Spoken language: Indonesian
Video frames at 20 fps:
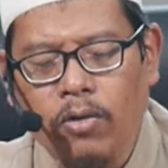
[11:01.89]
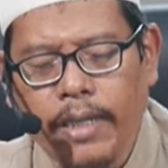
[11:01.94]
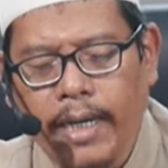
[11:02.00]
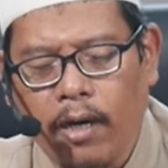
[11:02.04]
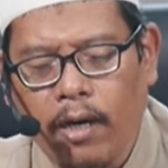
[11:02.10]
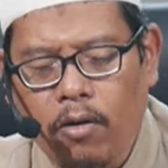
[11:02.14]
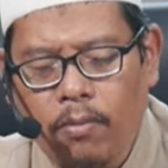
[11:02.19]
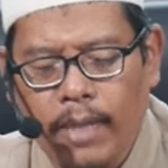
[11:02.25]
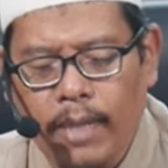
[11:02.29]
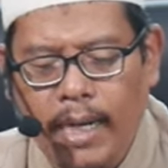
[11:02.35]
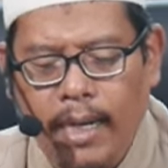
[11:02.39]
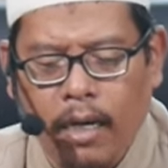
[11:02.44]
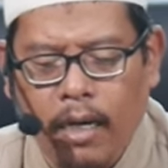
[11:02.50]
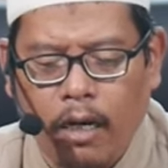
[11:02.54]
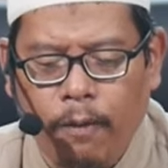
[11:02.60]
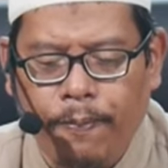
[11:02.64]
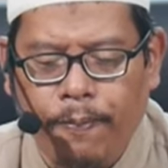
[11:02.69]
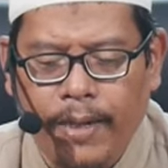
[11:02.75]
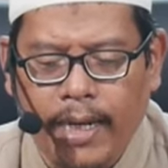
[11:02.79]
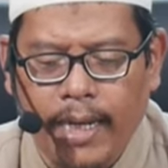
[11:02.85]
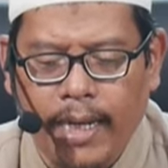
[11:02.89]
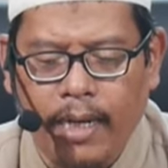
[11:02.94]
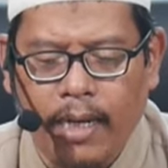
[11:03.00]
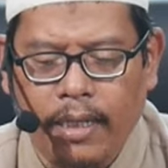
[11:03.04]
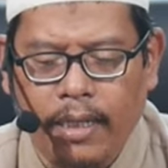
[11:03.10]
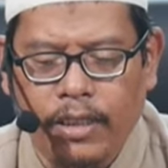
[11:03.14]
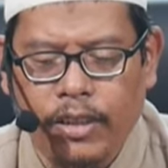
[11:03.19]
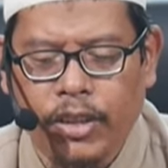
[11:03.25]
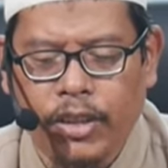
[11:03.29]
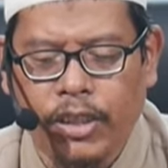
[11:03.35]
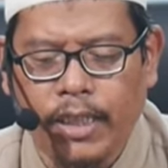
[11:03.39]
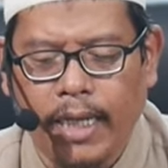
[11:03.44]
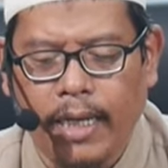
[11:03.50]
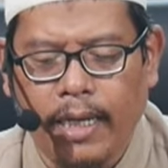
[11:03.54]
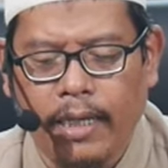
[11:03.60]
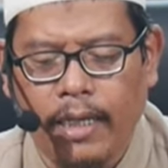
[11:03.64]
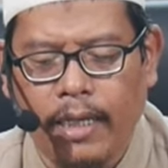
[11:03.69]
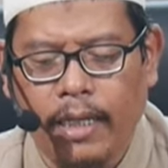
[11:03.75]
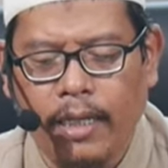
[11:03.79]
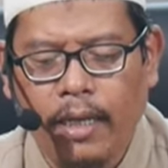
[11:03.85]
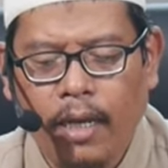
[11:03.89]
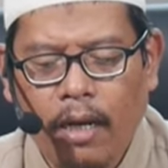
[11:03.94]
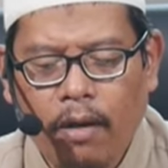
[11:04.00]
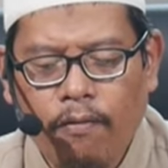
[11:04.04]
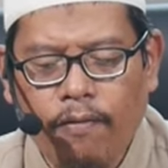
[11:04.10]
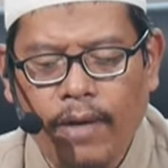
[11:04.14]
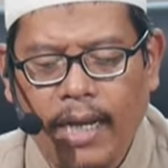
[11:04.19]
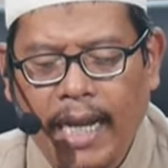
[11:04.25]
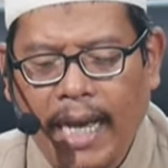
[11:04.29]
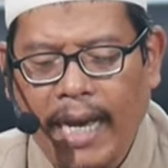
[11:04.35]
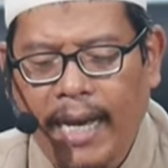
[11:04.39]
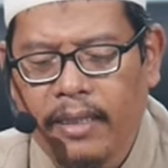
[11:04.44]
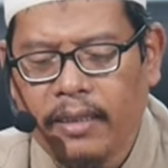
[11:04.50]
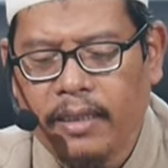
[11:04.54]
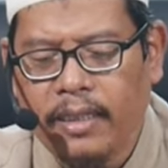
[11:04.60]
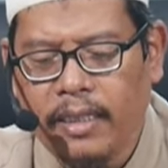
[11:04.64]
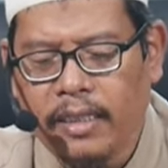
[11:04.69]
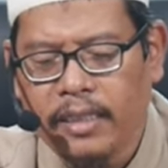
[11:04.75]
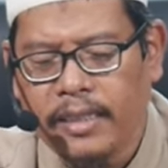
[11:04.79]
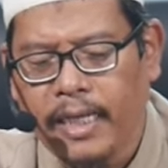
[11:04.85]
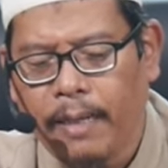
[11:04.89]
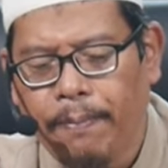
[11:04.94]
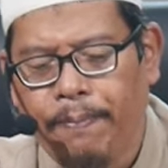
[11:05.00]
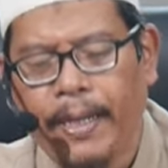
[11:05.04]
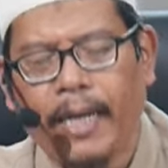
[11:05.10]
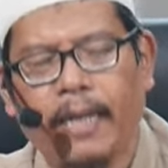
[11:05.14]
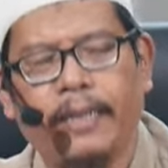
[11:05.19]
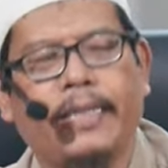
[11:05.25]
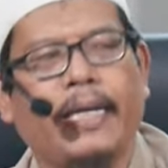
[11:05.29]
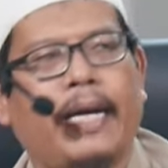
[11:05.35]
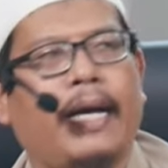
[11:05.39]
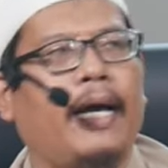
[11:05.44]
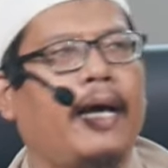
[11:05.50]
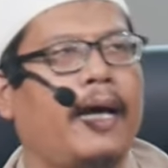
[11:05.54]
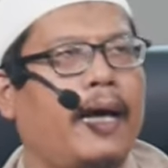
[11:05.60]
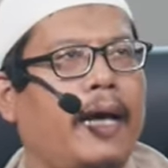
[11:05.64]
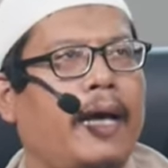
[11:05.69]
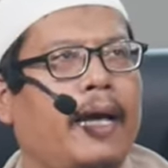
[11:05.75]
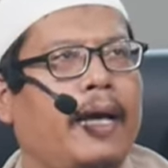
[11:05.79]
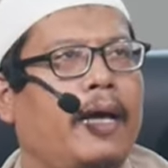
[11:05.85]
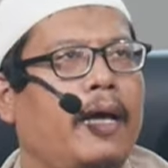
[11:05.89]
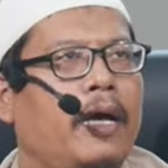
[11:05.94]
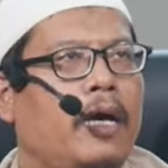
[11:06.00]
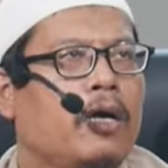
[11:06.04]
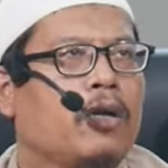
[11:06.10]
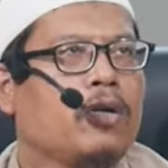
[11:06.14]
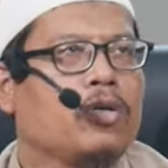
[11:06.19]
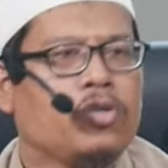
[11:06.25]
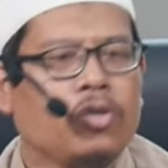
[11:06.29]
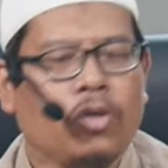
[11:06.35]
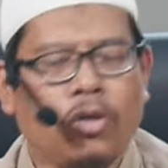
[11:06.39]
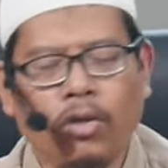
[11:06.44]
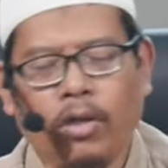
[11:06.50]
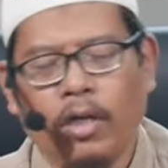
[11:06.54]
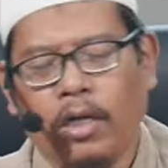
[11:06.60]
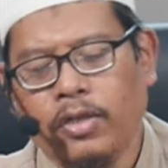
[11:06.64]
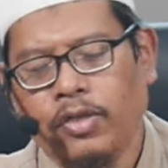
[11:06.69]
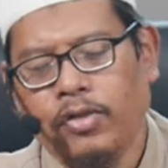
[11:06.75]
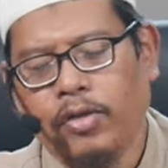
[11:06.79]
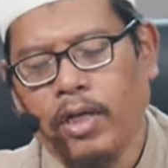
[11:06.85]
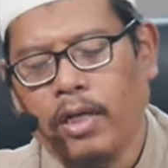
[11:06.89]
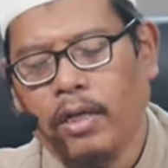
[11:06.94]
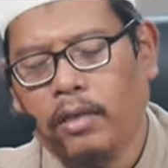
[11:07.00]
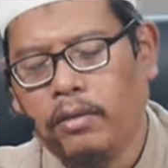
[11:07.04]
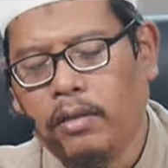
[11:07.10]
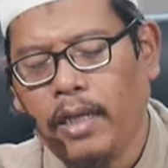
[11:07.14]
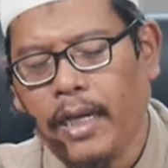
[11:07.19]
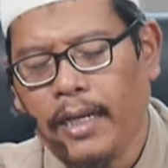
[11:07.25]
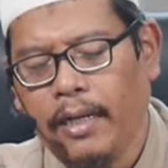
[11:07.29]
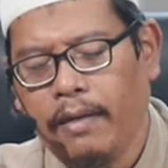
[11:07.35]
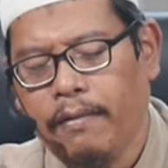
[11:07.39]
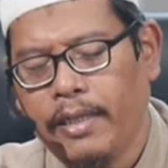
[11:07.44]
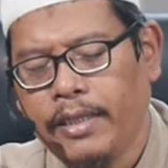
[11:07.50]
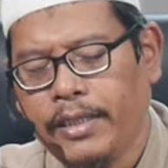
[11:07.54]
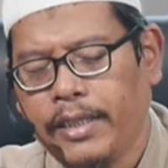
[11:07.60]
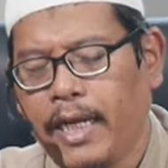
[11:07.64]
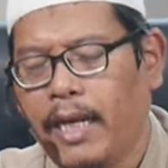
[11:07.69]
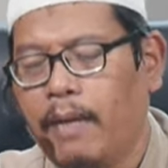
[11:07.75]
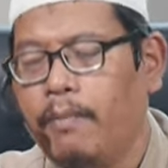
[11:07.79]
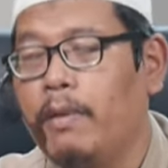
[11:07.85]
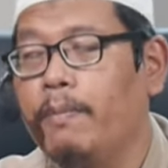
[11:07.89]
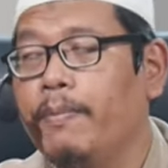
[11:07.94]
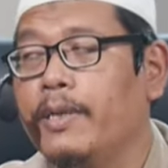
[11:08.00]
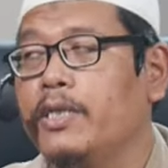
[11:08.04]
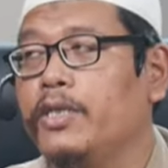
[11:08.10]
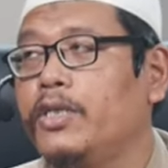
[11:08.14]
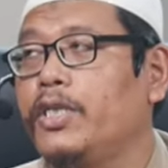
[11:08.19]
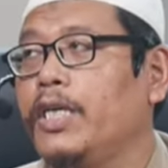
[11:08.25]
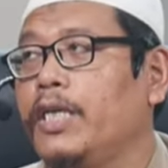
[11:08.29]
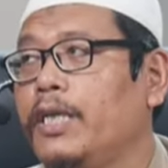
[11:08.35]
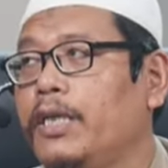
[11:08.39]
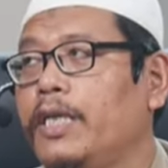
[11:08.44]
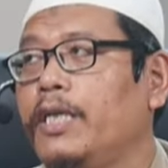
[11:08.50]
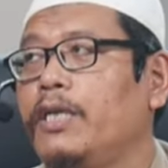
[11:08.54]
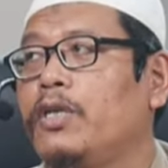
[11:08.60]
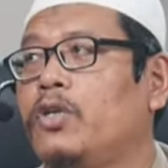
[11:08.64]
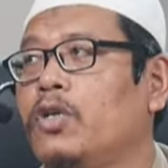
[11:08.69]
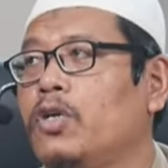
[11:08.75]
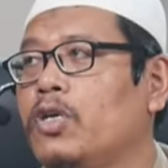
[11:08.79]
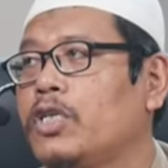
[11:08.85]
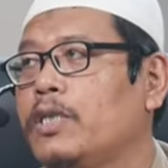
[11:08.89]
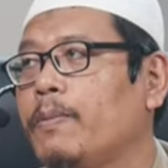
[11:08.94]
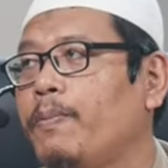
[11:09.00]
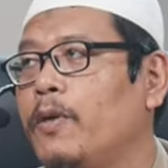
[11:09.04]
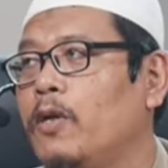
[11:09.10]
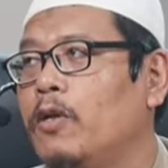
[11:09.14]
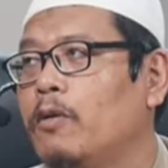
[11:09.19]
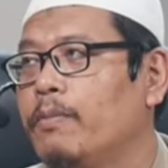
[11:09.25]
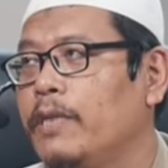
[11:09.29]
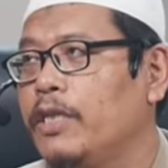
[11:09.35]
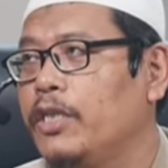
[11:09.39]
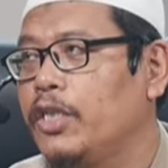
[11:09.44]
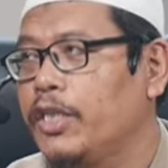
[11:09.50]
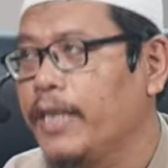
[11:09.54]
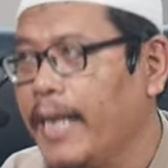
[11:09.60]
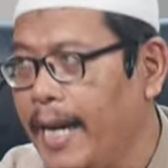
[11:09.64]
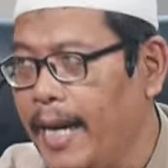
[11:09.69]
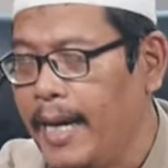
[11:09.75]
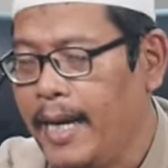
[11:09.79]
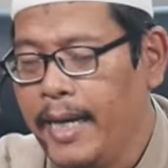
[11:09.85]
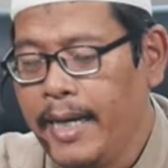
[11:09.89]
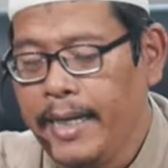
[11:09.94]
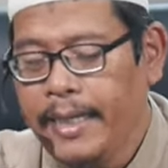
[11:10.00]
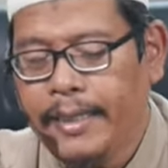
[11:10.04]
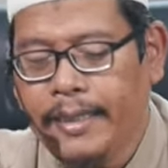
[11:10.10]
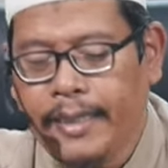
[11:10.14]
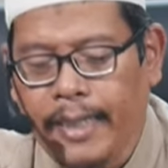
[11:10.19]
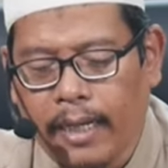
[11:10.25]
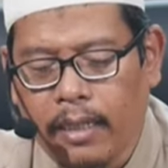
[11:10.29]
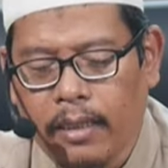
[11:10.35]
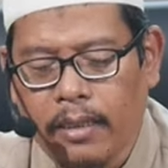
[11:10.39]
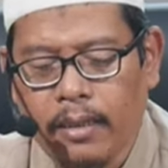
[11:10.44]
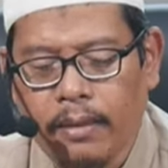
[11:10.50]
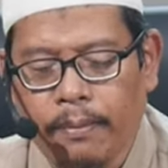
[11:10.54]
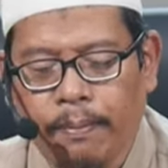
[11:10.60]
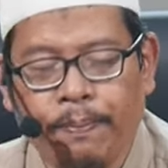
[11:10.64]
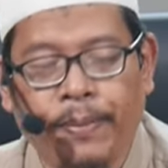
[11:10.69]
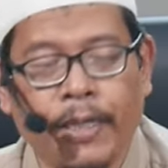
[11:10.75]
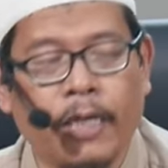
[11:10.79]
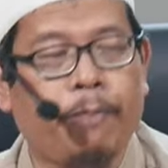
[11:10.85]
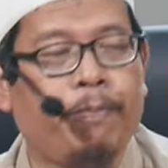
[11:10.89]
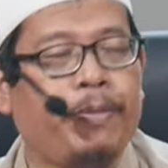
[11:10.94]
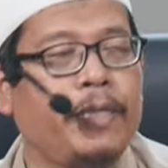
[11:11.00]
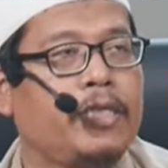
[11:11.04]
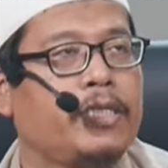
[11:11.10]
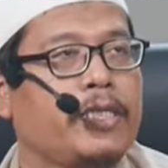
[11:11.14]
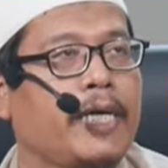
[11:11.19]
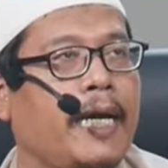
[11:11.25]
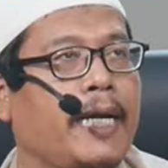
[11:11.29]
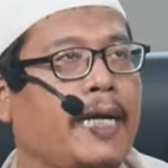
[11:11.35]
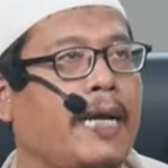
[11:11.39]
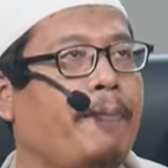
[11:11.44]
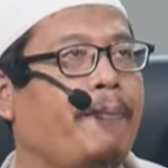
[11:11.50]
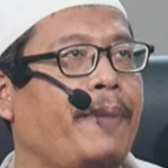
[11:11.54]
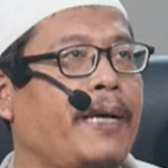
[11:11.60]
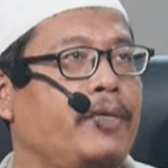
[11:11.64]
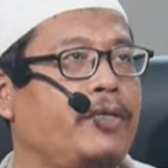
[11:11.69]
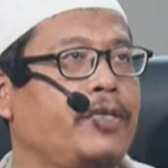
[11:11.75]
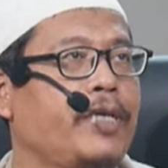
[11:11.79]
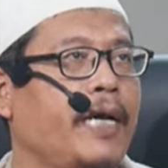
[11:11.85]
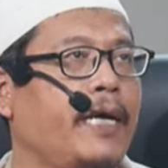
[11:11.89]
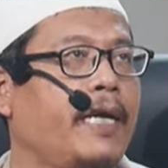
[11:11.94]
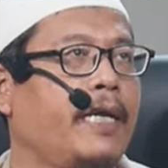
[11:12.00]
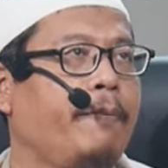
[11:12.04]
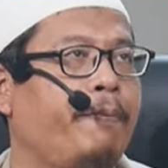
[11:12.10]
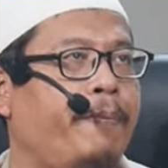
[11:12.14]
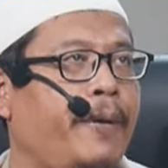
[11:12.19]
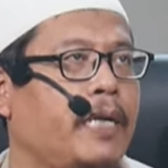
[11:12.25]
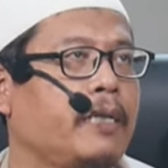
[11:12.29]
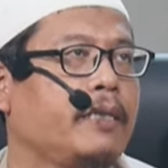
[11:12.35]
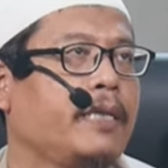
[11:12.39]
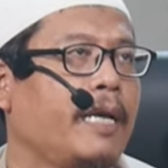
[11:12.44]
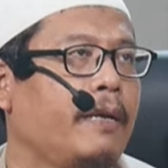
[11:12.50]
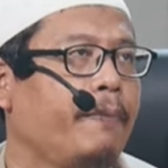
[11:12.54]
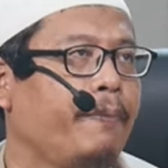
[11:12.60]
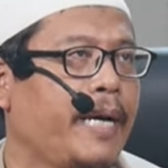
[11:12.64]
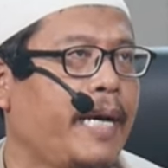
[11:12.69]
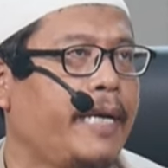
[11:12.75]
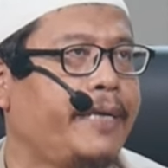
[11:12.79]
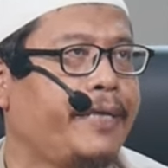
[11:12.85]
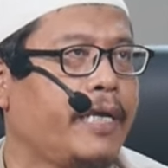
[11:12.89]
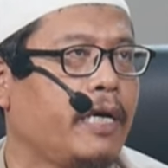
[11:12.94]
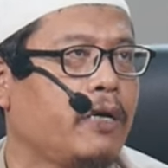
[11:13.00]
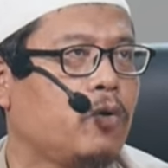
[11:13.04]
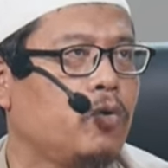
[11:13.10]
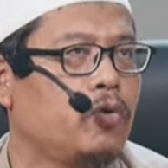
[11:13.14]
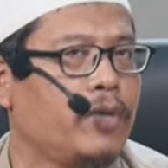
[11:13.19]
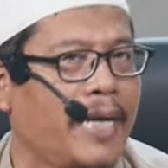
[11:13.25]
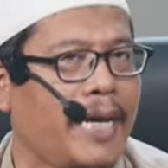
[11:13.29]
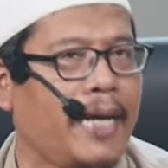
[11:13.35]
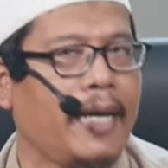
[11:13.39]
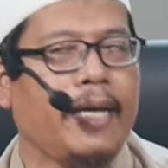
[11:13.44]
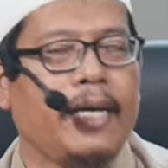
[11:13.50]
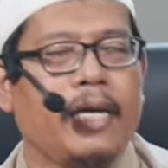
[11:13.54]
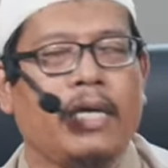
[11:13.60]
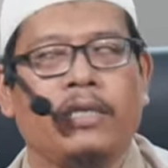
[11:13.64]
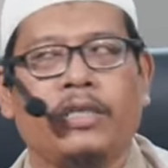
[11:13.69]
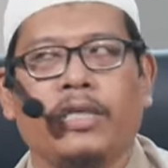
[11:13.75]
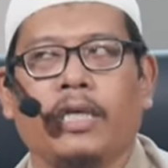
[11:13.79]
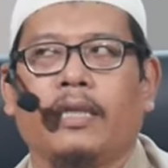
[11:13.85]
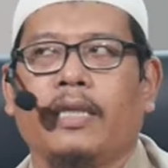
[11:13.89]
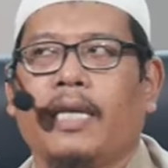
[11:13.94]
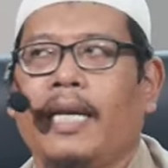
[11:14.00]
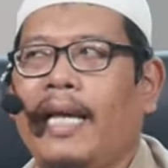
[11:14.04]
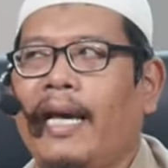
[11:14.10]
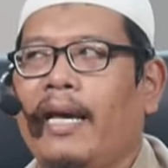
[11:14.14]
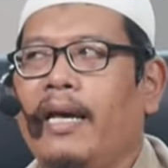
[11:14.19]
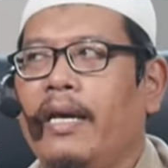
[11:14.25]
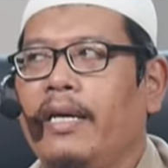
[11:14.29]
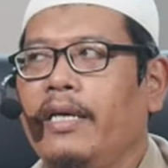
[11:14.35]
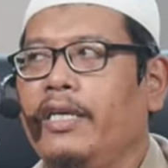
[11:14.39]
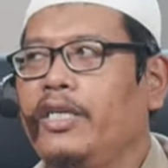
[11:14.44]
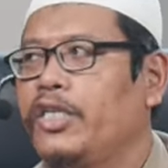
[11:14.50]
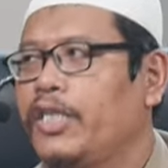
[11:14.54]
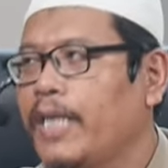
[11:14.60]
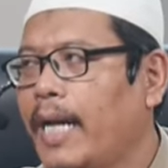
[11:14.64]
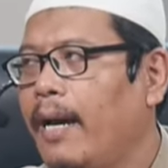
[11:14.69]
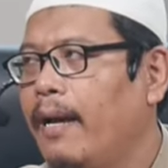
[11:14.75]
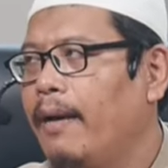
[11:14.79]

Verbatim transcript: nauma qabla al-isya'i wal hadis ba'daha. Rasulullah sallallahu alaihi wasallam membenci tidur sebelum isya dan berbicara panjang lebar tanpa ada guna setelah isya.